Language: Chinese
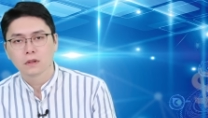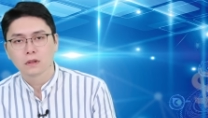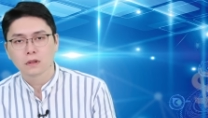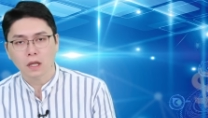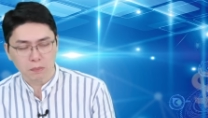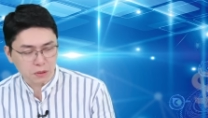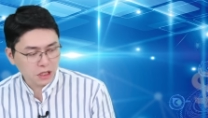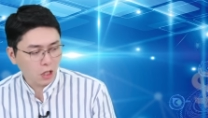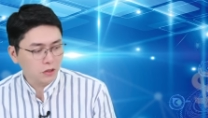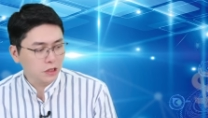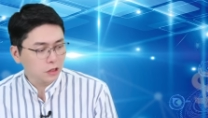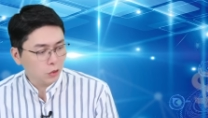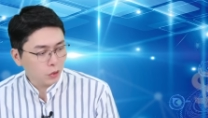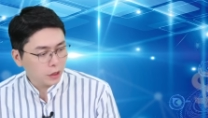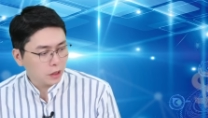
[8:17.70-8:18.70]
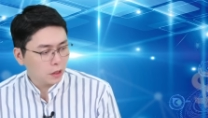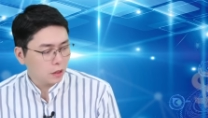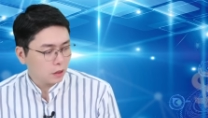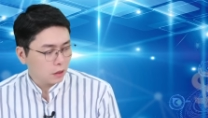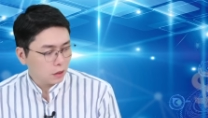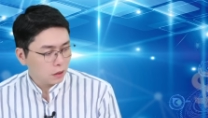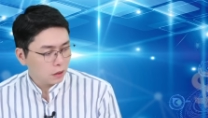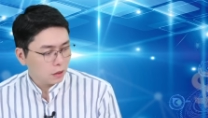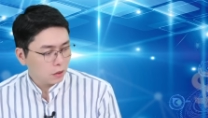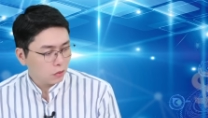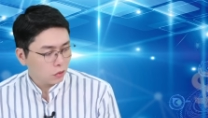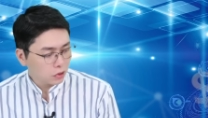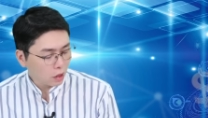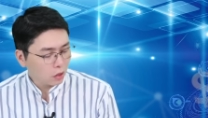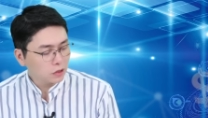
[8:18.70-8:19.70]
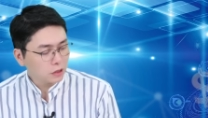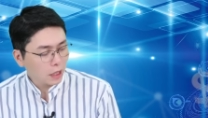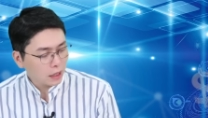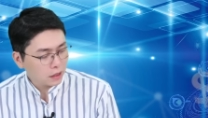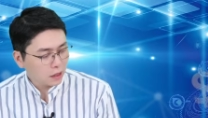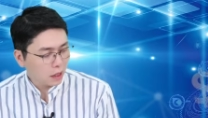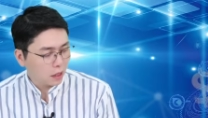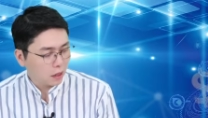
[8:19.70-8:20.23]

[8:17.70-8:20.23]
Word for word: 但比较有机会的，我倒是大力看